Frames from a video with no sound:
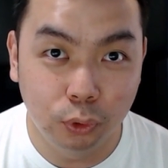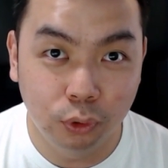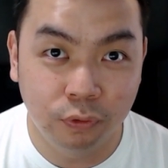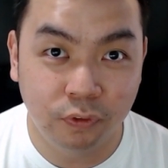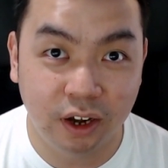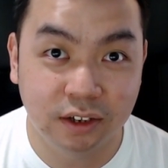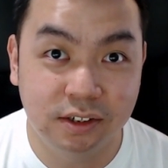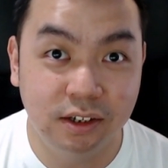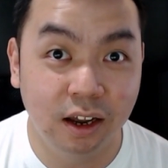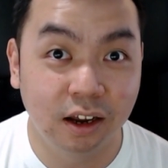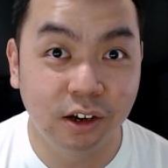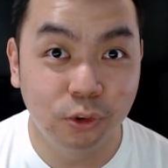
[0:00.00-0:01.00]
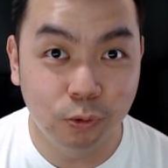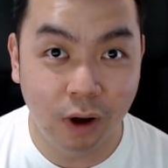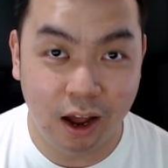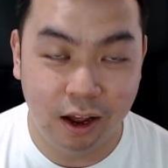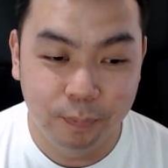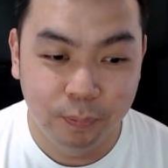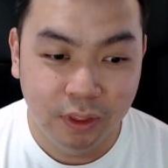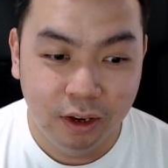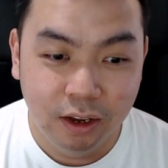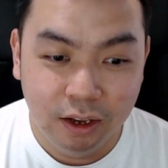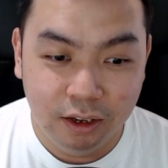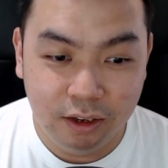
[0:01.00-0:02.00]
versi yang kedua.
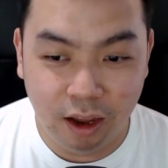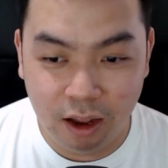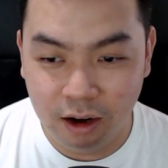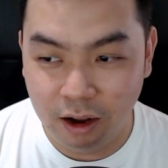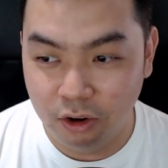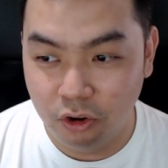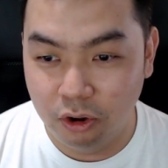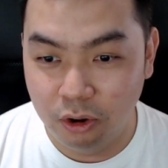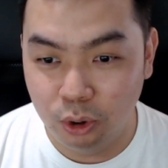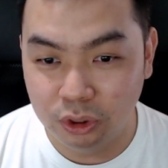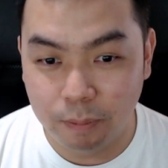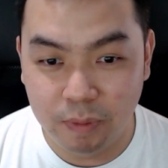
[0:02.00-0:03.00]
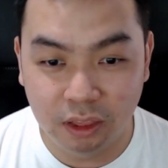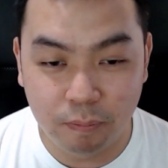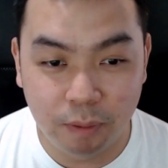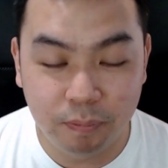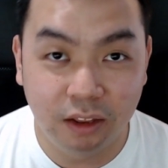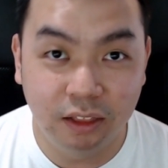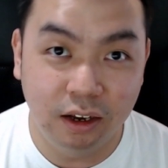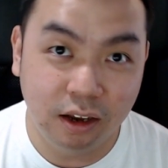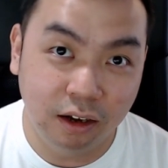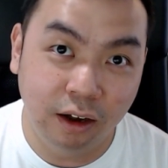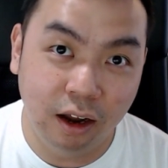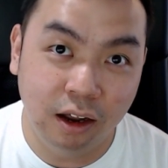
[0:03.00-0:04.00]
Yang kalau teman-teman
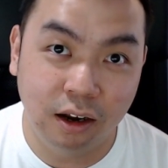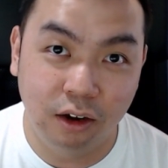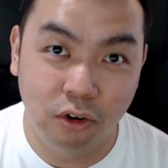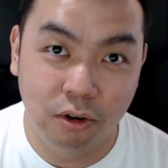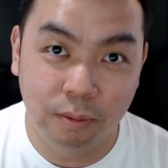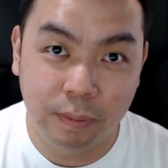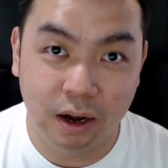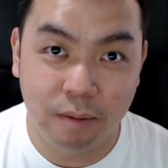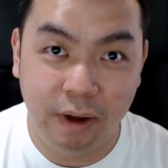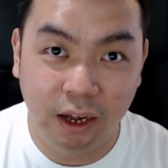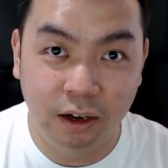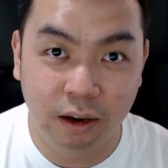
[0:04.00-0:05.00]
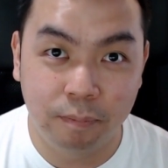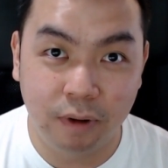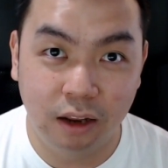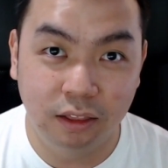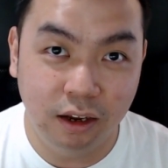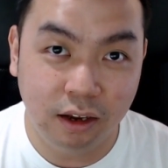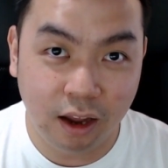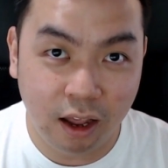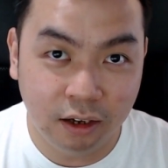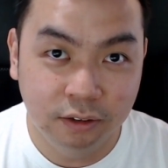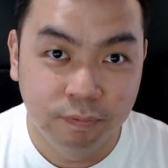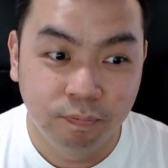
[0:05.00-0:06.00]
perhatikan ya, kalau para miner
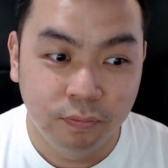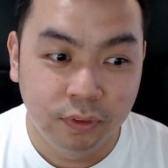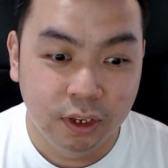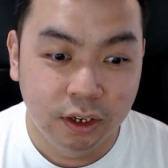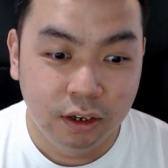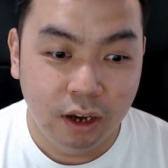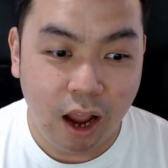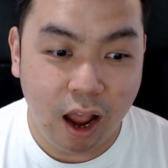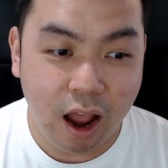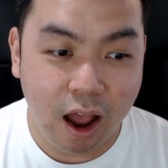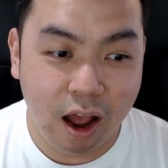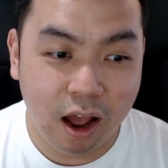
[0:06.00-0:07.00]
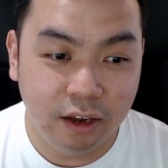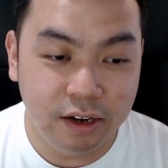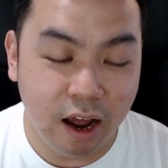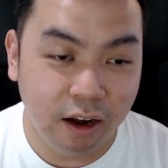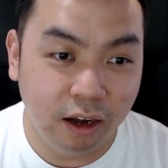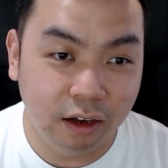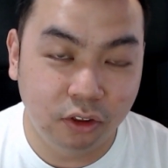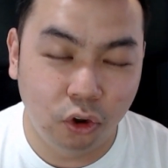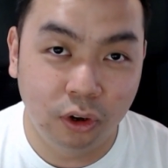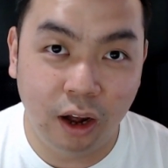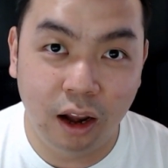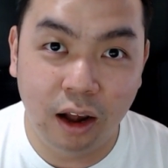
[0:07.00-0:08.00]
perhatikan, uh, di akhir
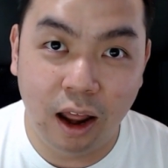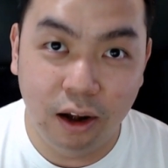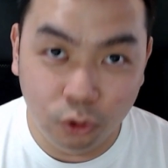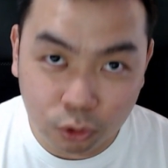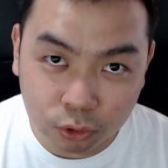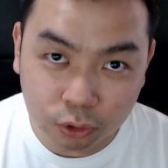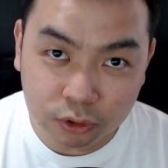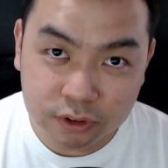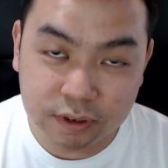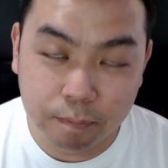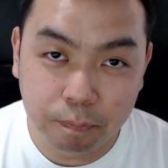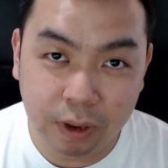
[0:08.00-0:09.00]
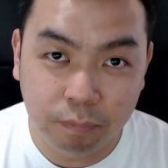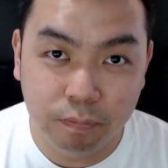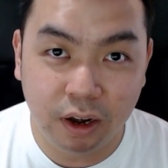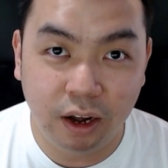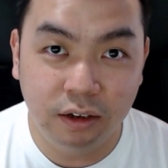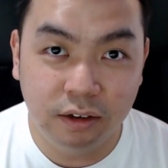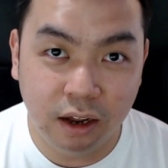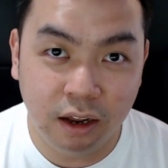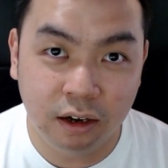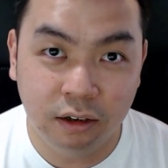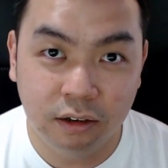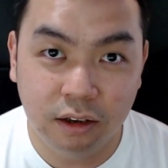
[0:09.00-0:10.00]
tahun yang lalu sempat
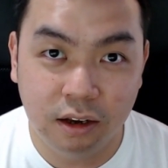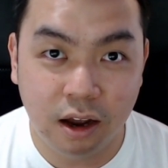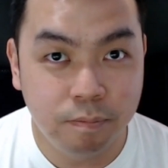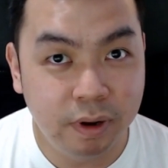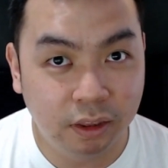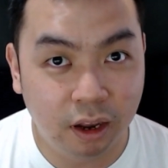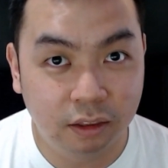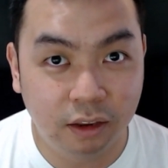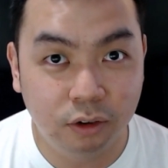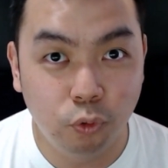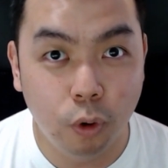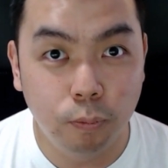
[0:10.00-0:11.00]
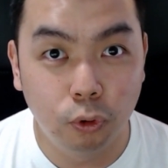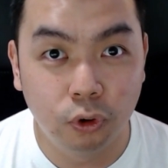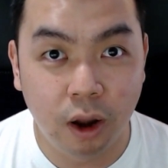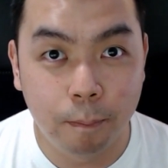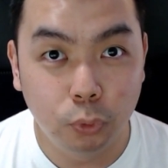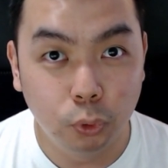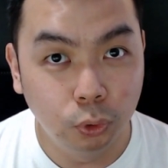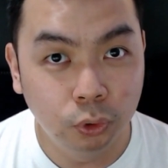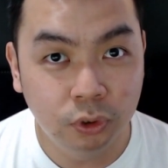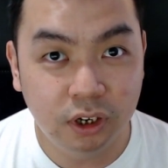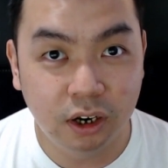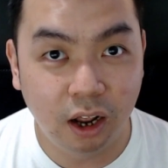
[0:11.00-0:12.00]
beredar Gigabyte RTX
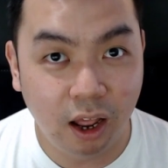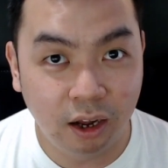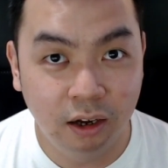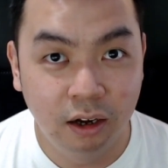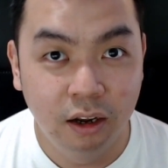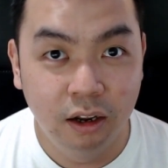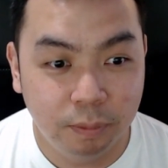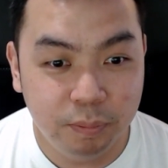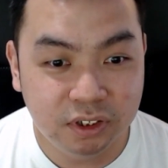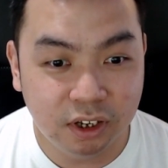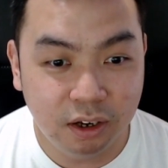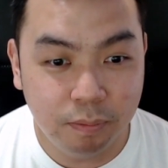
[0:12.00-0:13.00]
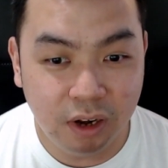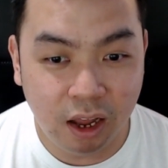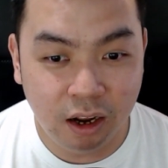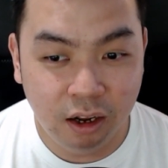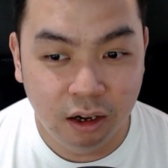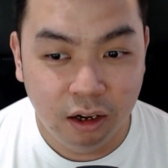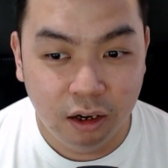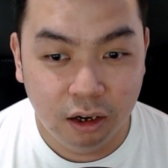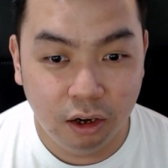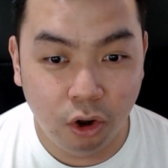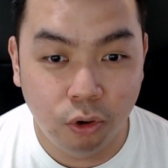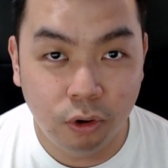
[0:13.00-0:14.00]
2060 dengan bisa dibilang
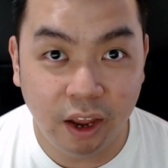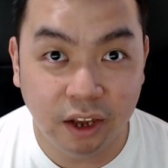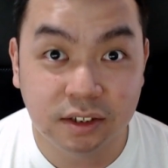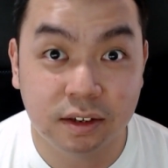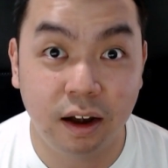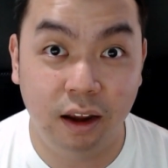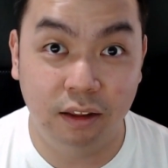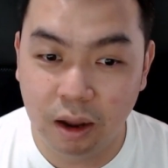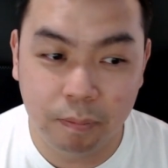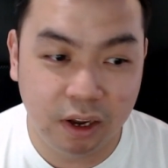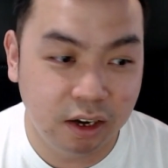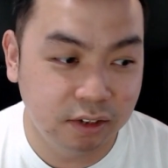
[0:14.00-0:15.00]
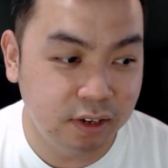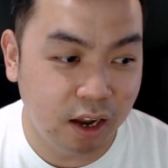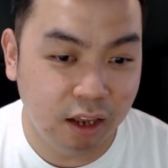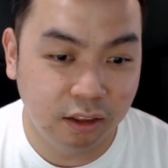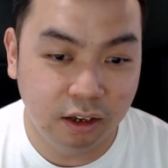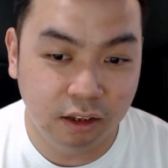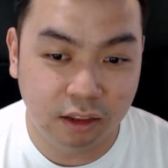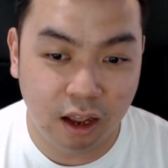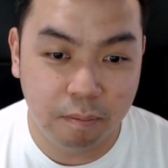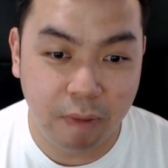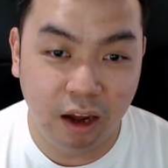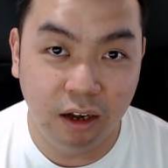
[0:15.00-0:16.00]
low hash rate. Pada saat
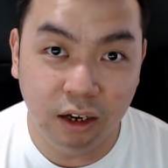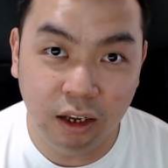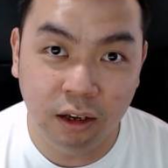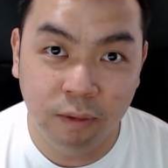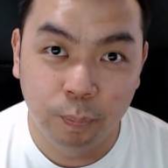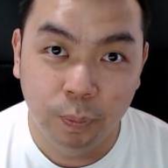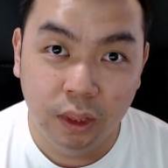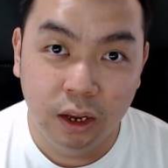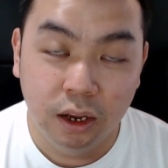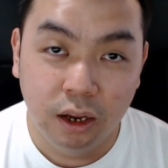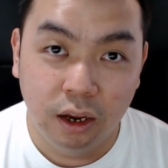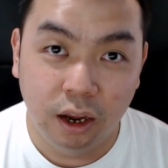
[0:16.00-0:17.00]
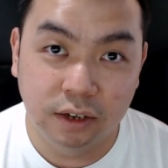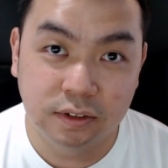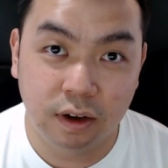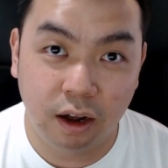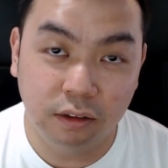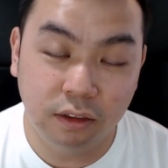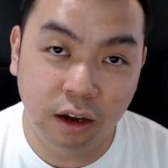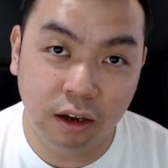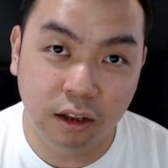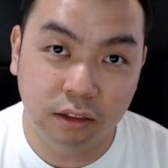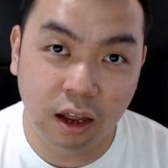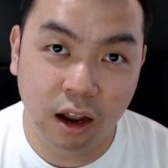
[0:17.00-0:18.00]
kita mining, hash rate-nya
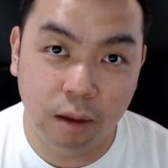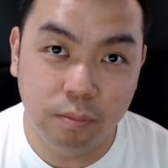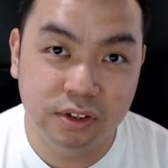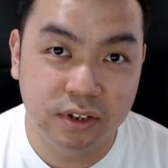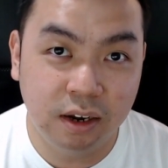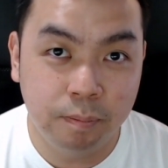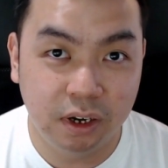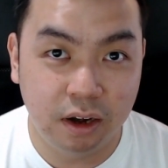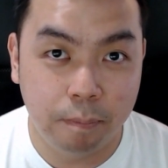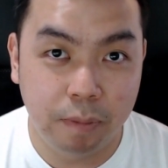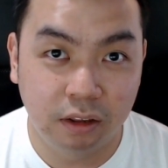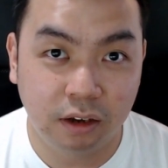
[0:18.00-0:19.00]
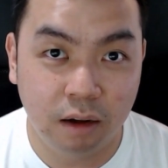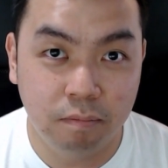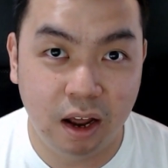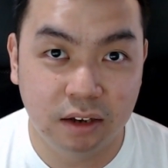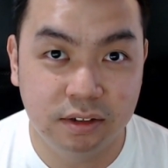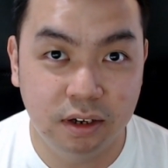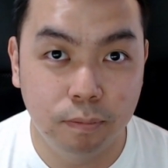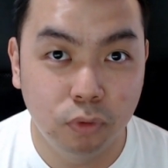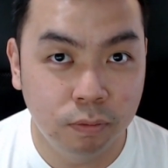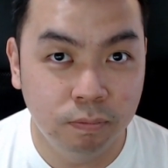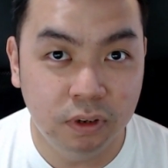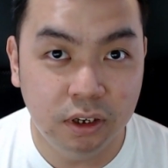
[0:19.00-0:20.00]
kita nggak bisa mendapatkan
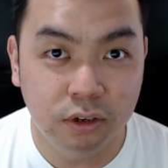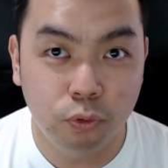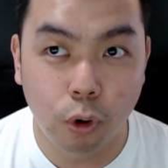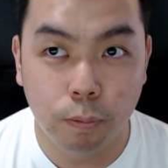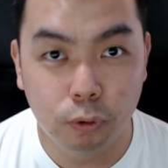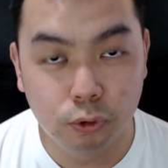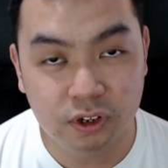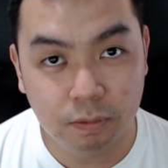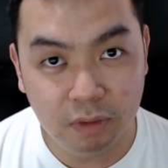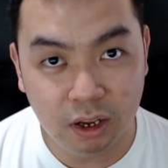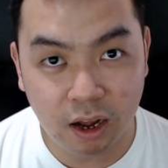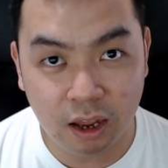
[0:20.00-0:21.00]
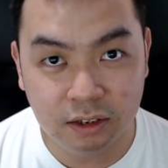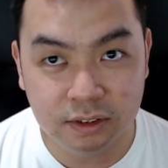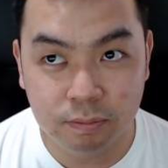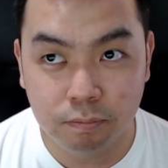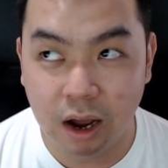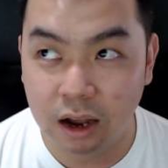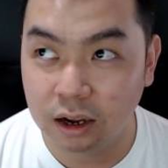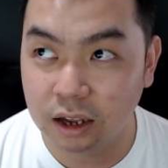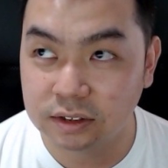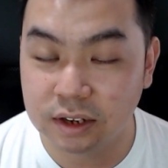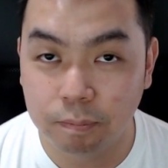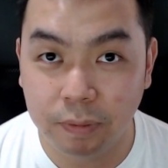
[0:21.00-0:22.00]
maksimum di 29
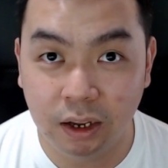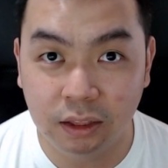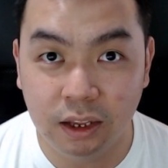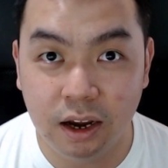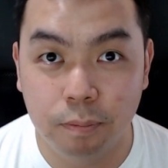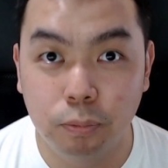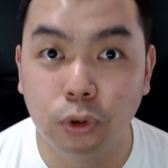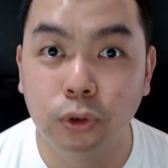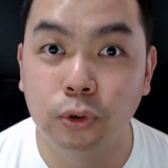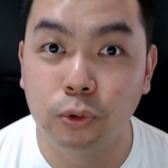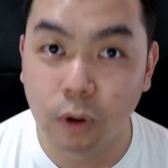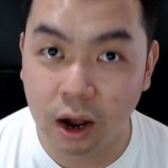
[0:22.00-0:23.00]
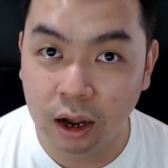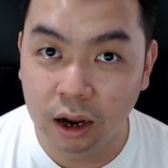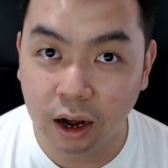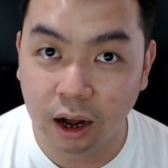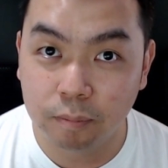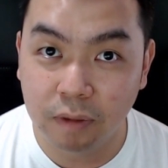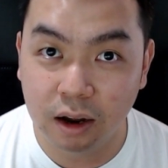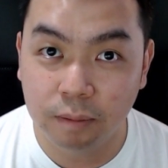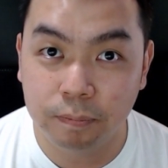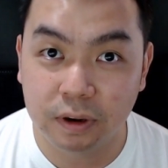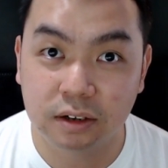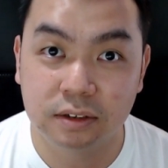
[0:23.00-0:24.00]
bahkan sampai 32 mh
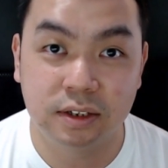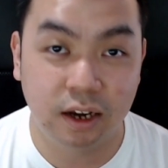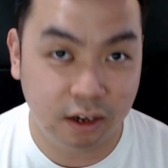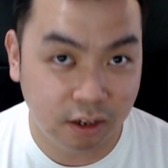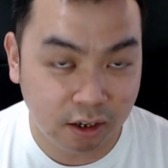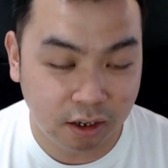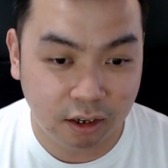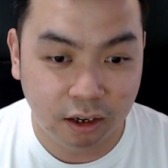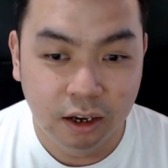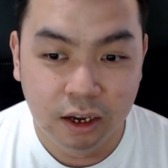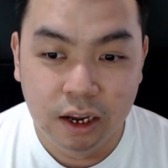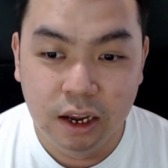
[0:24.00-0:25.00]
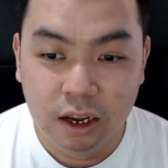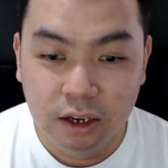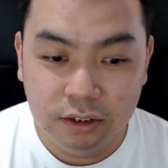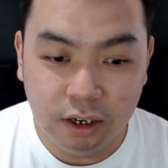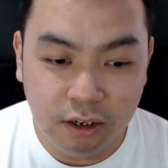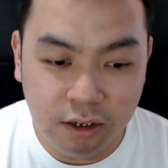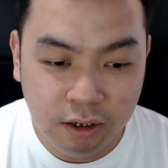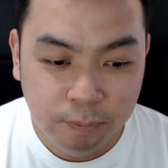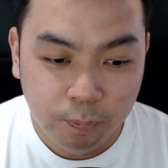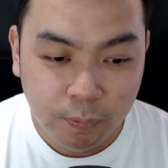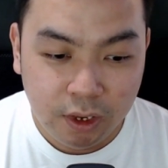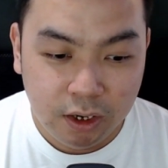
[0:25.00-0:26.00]
per second. Jadi
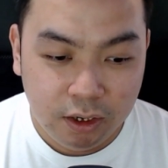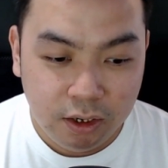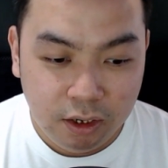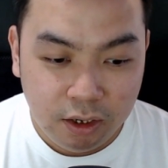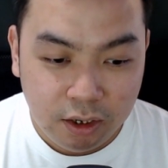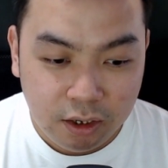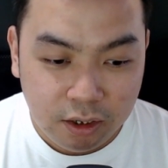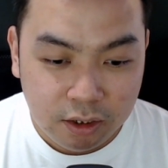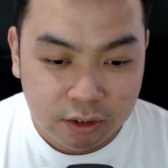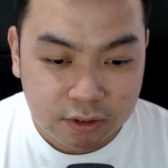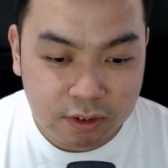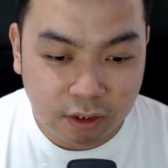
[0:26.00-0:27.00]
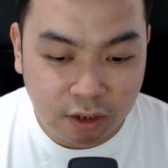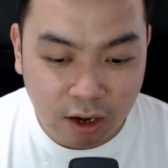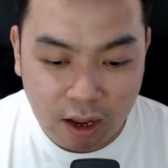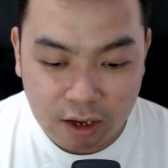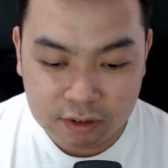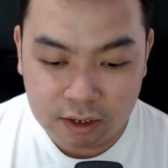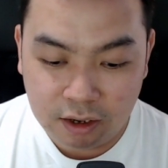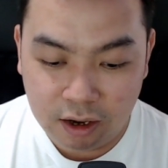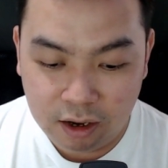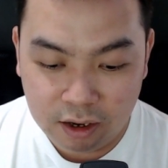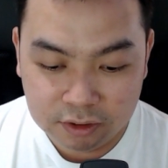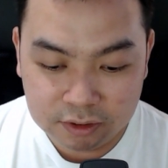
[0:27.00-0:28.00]
setelah
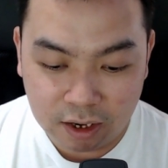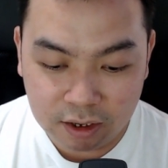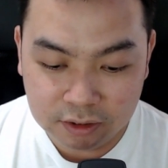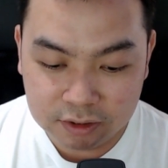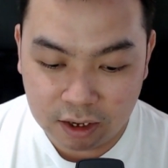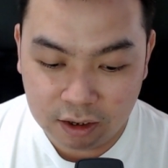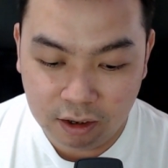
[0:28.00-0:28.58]
saya cari-cari